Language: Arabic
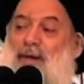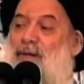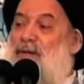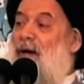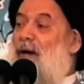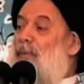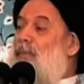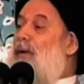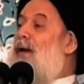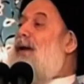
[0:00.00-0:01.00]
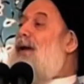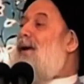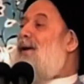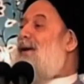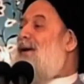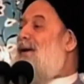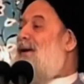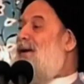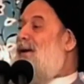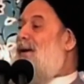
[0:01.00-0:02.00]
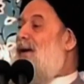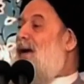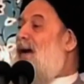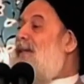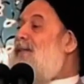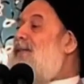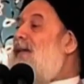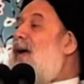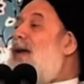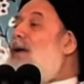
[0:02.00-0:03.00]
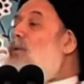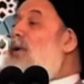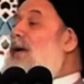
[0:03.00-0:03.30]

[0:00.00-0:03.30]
صاحب مهنة حتى لو